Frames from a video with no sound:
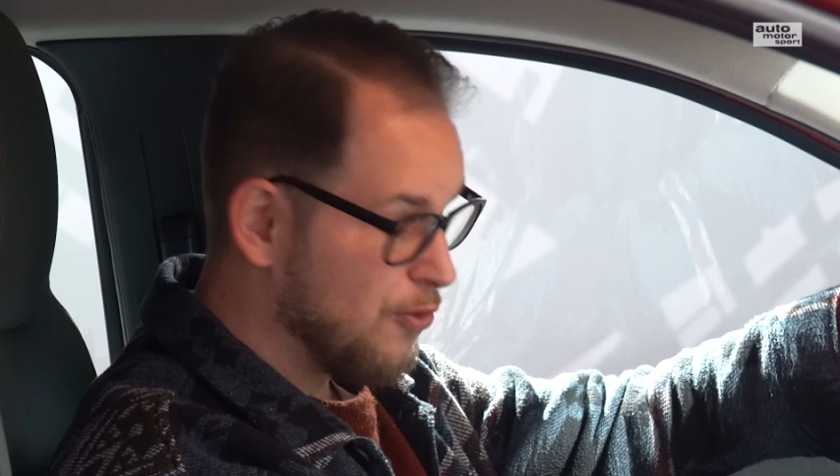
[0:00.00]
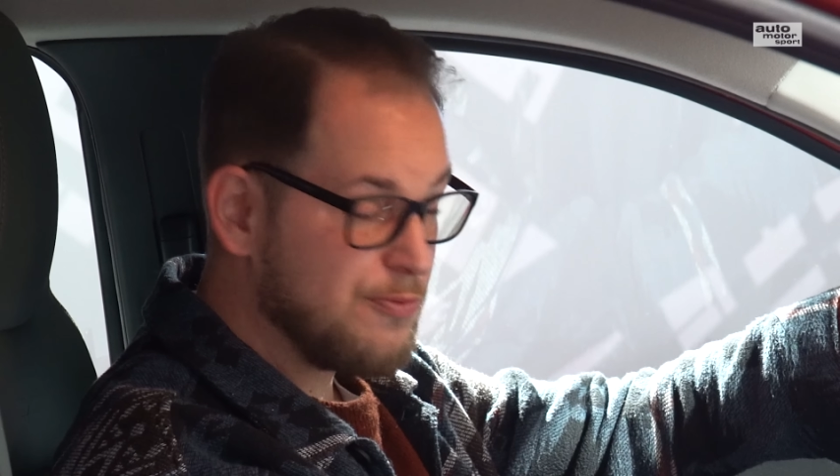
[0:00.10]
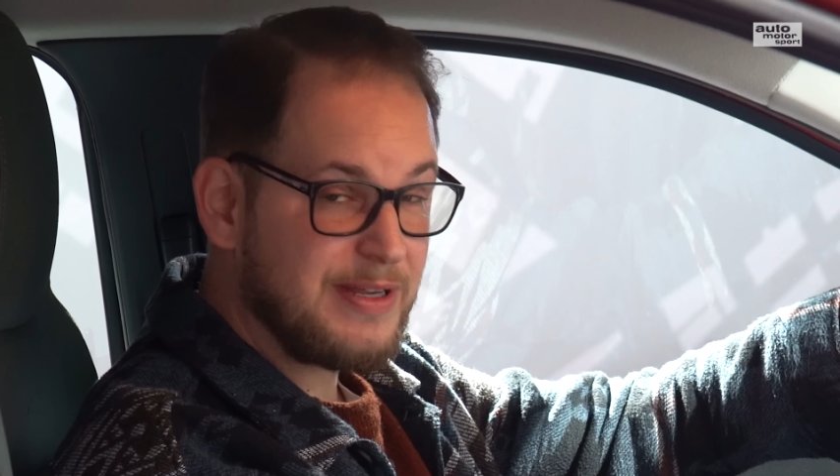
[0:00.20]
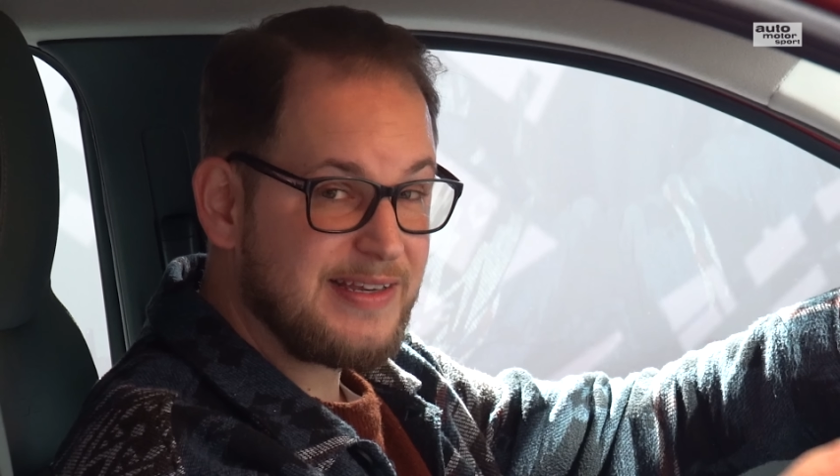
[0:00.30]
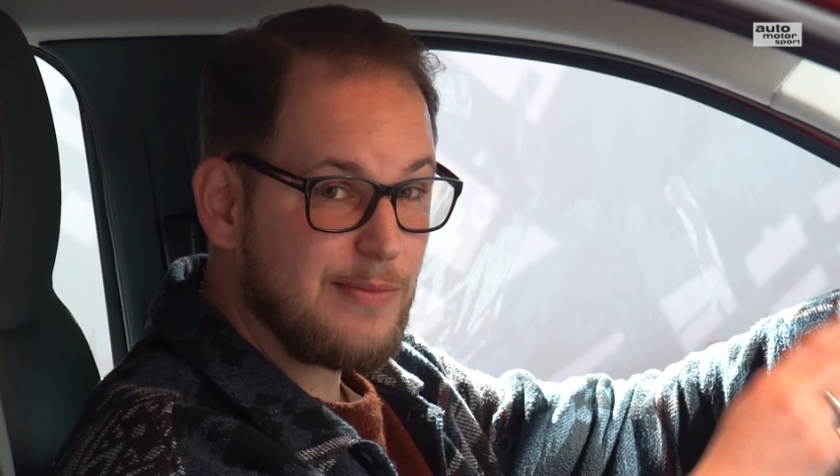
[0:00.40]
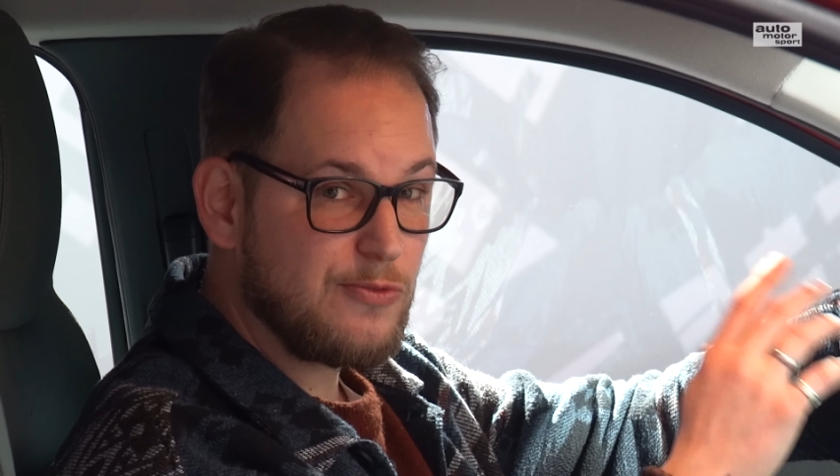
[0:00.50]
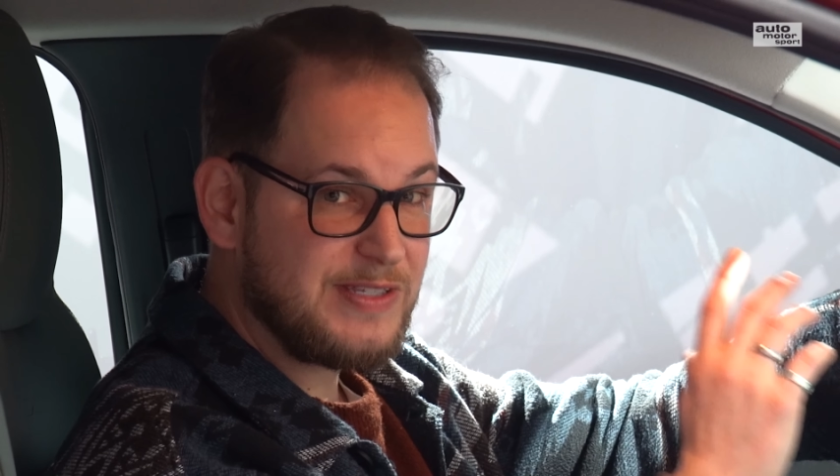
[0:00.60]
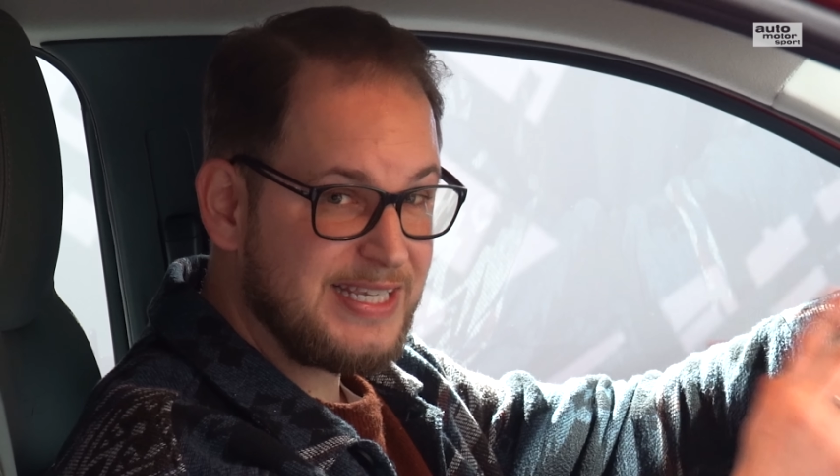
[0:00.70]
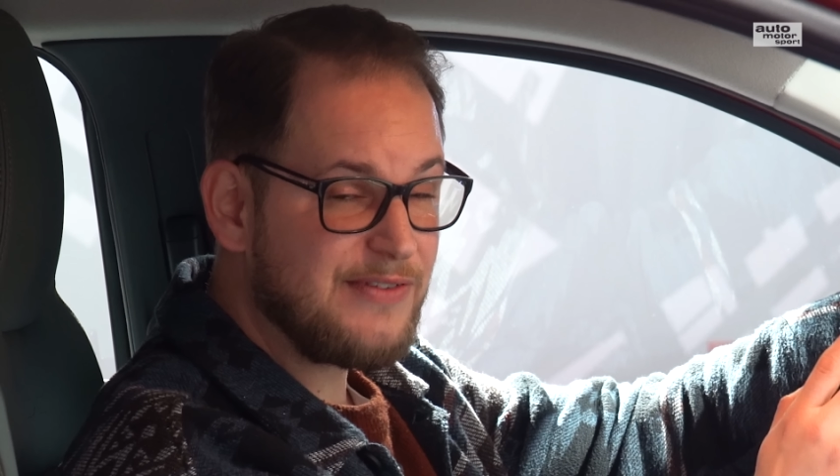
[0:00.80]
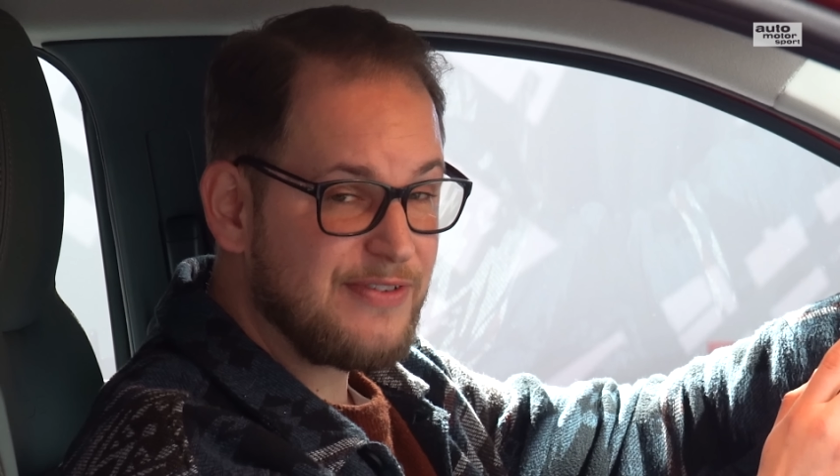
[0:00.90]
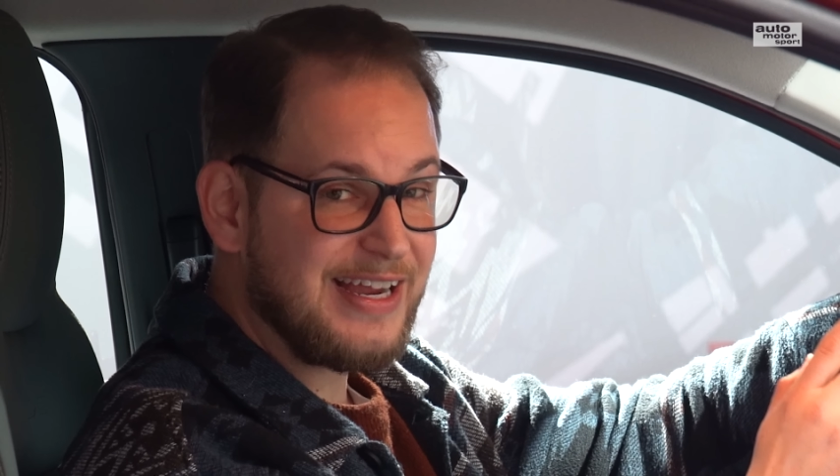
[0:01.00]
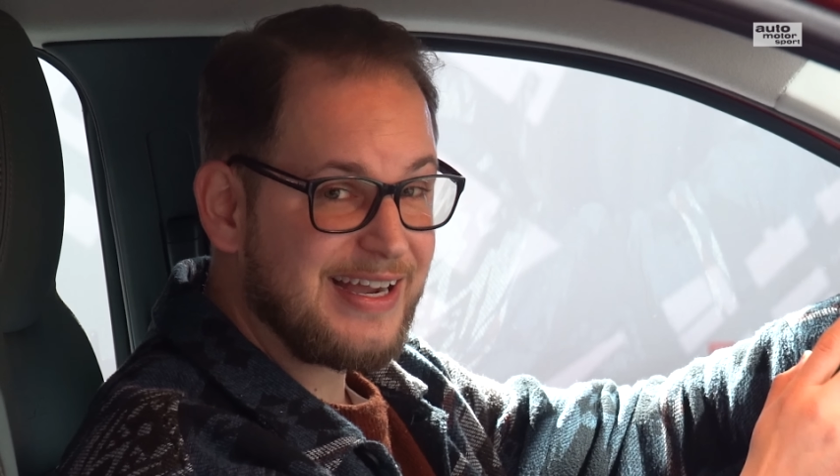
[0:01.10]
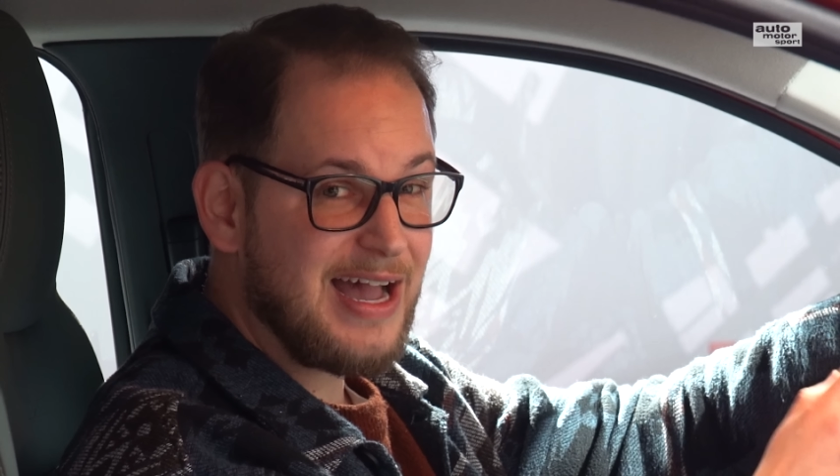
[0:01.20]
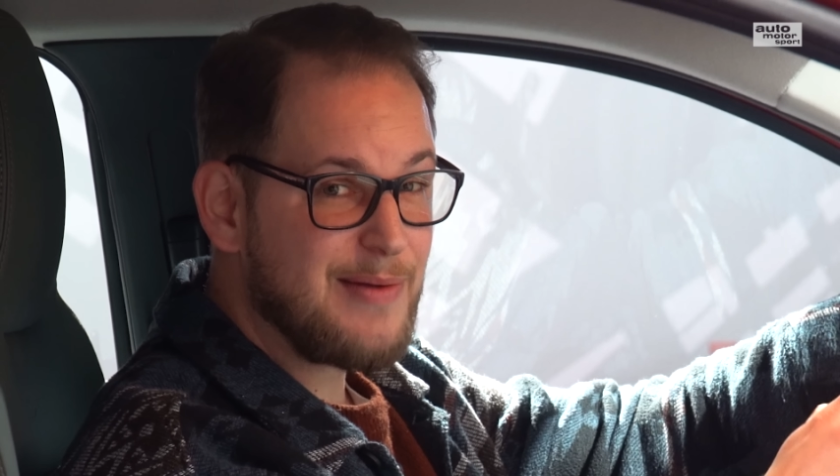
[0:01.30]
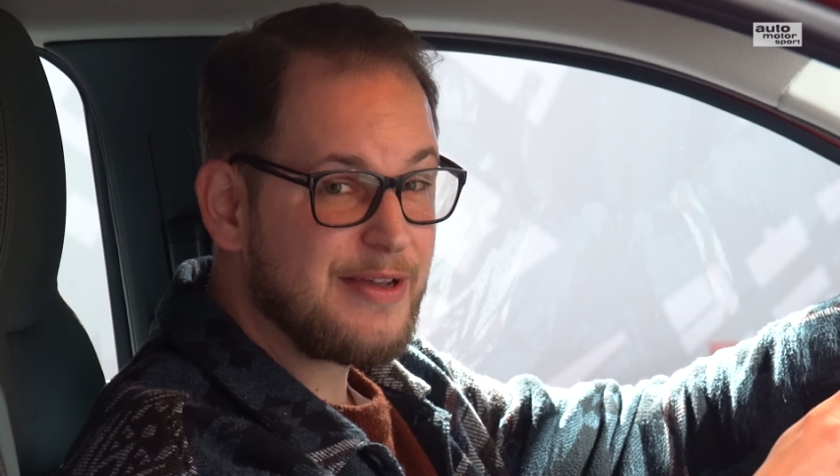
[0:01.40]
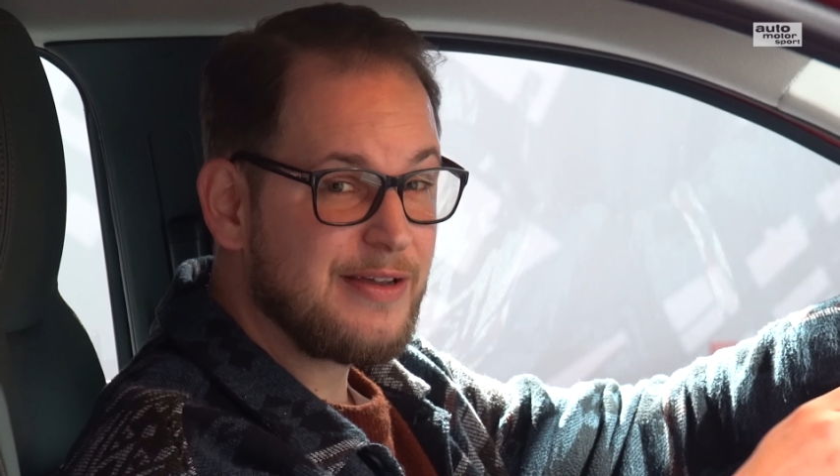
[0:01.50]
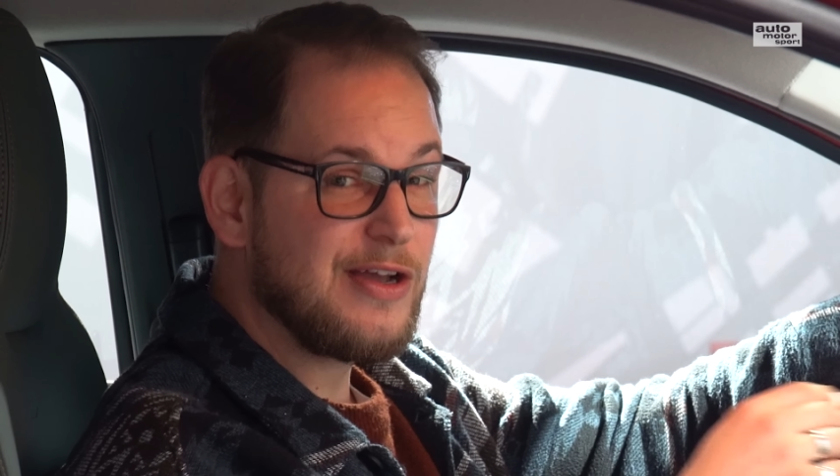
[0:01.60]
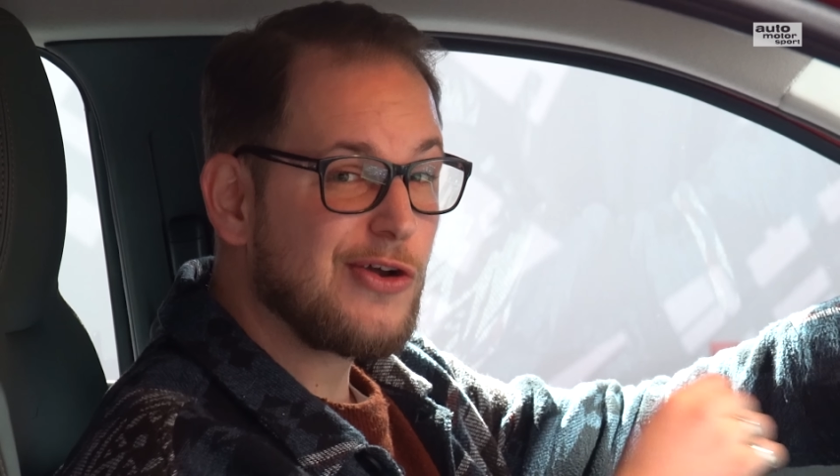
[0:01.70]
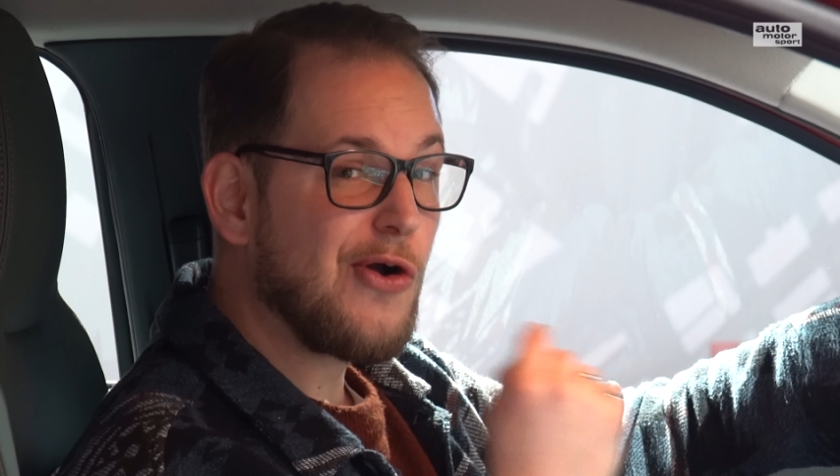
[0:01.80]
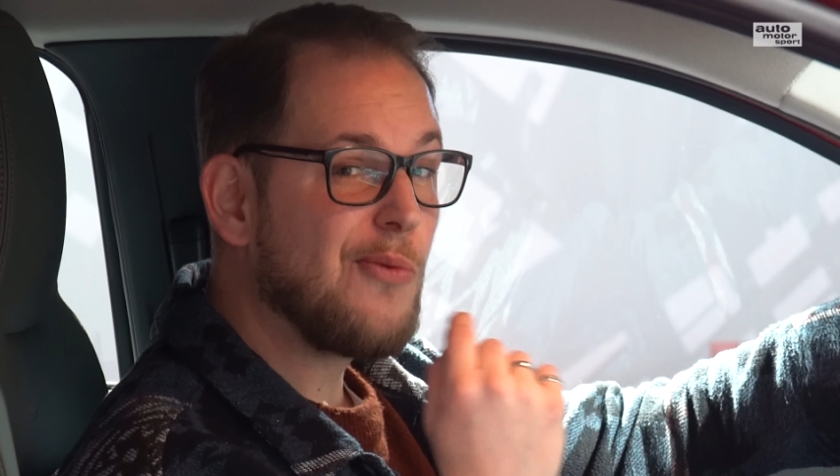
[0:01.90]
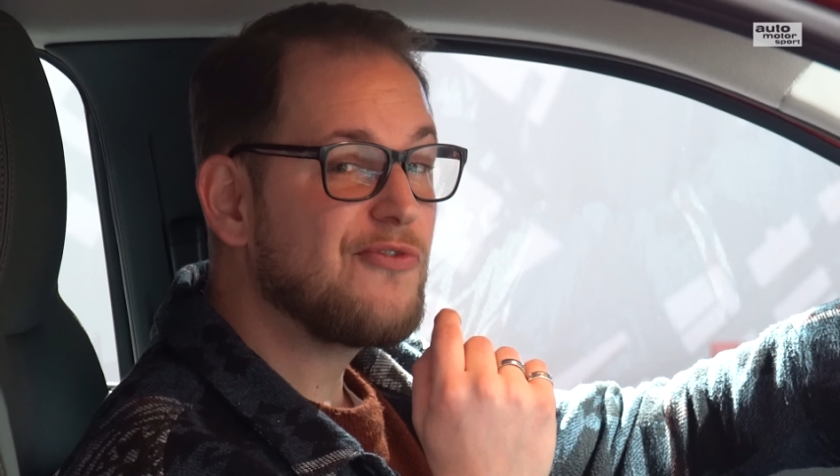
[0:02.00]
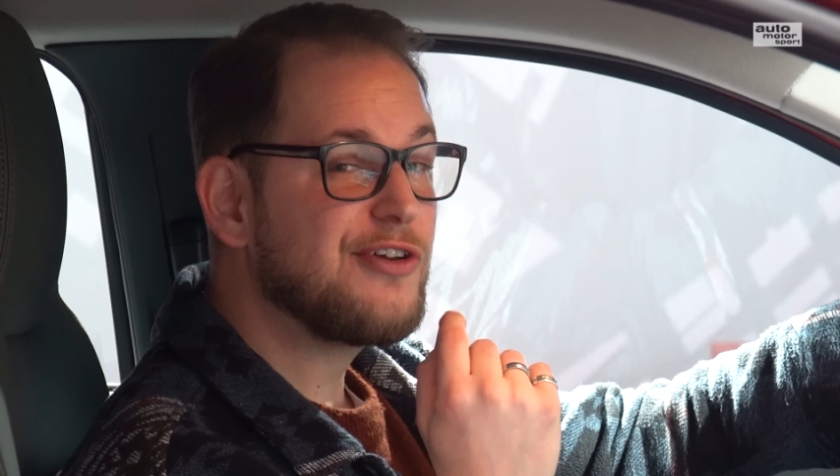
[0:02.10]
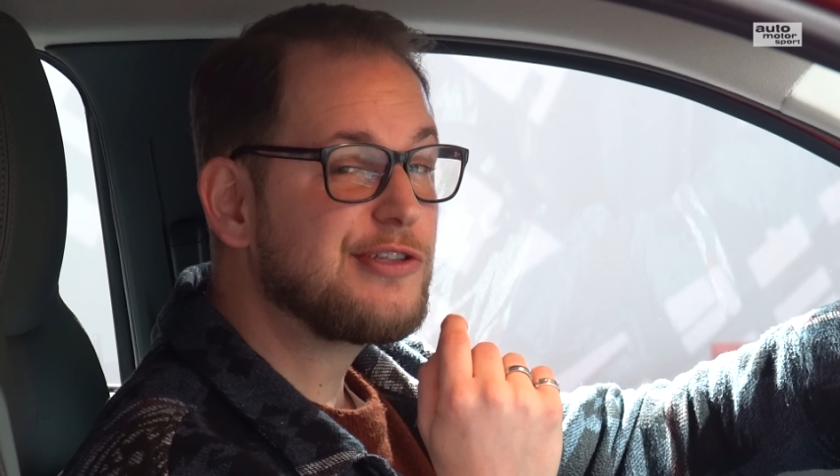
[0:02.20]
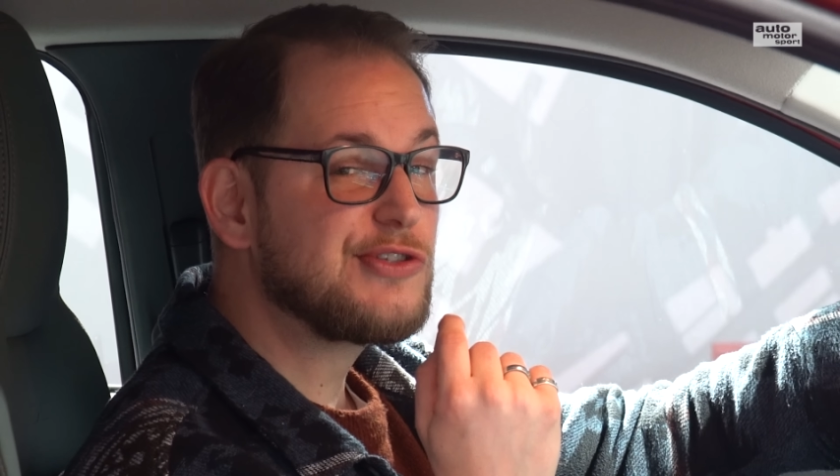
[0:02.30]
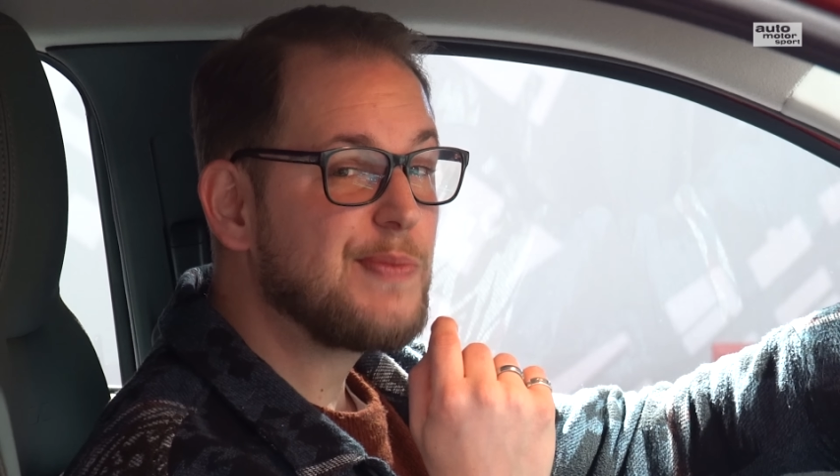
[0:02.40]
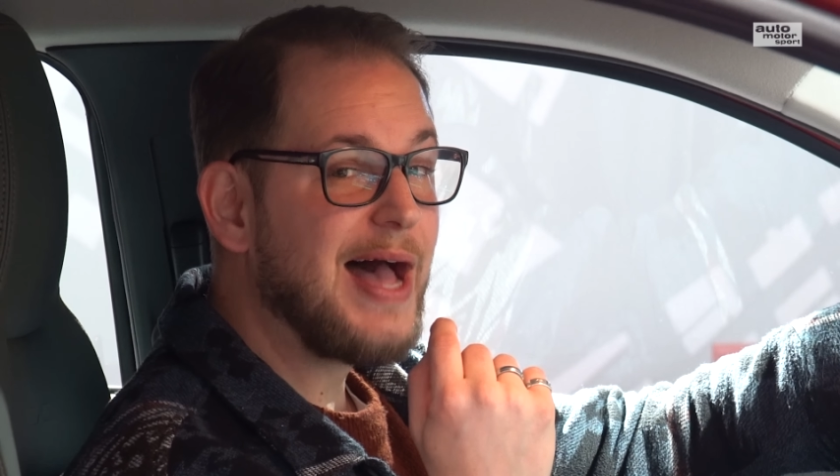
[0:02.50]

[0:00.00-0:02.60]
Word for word: Und mit der Musikwiedergabe kommen wir zum